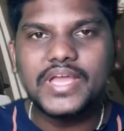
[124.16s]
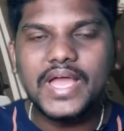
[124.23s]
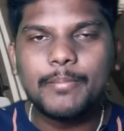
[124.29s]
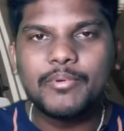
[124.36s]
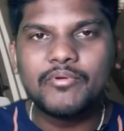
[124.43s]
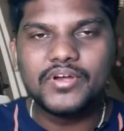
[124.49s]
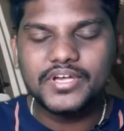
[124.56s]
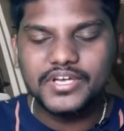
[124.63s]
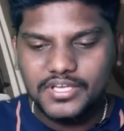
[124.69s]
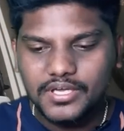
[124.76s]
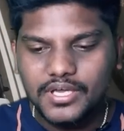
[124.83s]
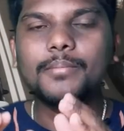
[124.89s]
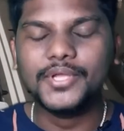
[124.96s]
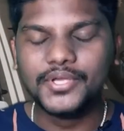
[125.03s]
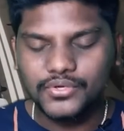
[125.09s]
గ్యాప్ ఇవ్వండి
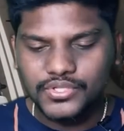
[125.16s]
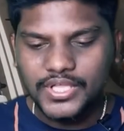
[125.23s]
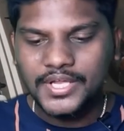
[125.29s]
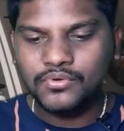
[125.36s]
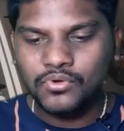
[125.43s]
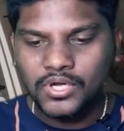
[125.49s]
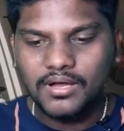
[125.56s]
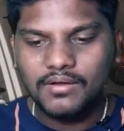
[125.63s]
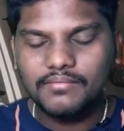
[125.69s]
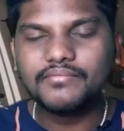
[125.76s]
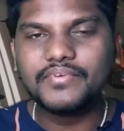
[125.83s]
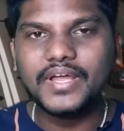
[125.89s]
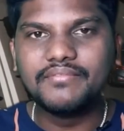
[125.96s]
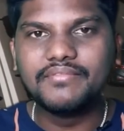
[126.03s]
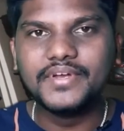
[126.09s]
మీకు దానికి ఒక
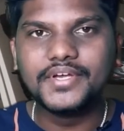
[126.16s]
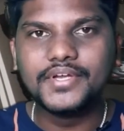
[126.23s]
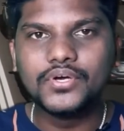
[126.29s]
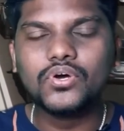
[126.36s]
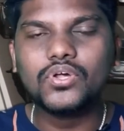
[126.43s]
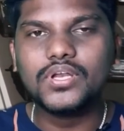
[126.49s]
ఫైవ్ ఫీట్